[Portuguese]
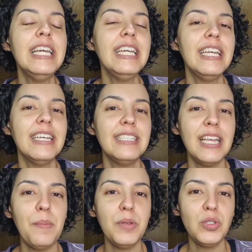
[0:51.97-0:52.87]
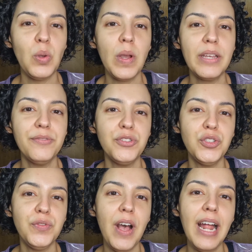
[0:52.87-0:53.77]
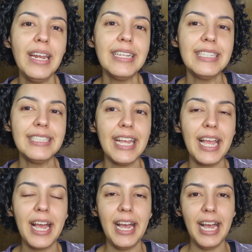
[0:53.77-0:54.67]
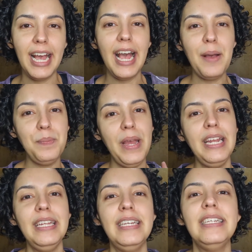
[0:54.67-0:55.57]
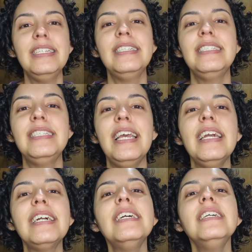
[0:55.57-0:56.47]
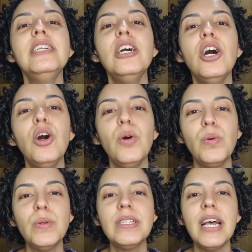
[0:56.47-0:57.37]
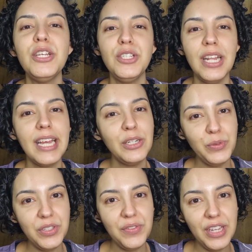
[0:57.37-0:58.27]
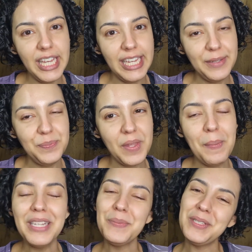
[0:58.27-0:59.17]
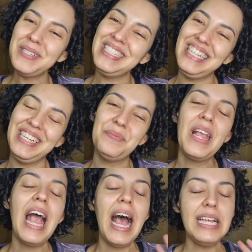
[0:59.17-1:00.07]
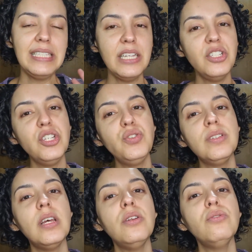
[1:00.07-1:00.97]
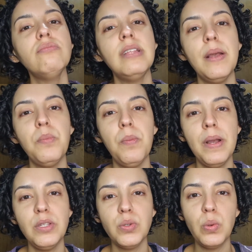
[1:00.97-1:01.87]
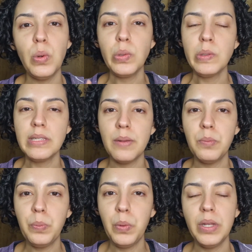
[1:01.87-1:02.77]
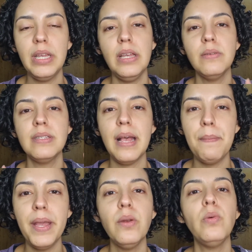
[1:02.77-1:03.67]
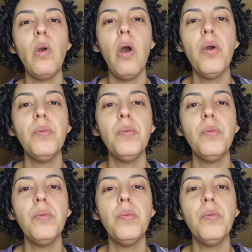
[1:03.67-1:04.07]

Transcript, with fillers: E assim, a pessoa que vos fala, que tem a, a pele seca, usa argila que não desvia. Mas, mas assim, assim, a gente usando num tempo mais curto, usando um pouquinho, sabendo qual é